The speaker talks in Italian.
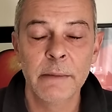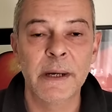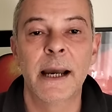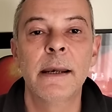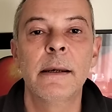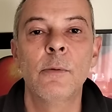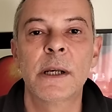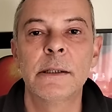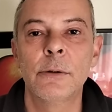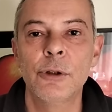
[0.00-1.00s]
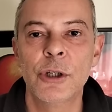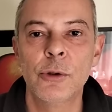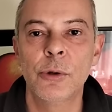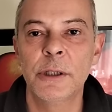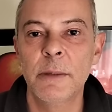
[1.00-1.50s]
Magari riguardano il
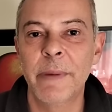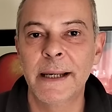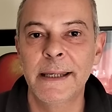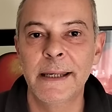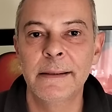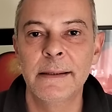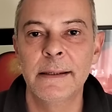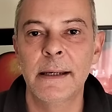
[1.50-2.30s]
gestore di pacchetti,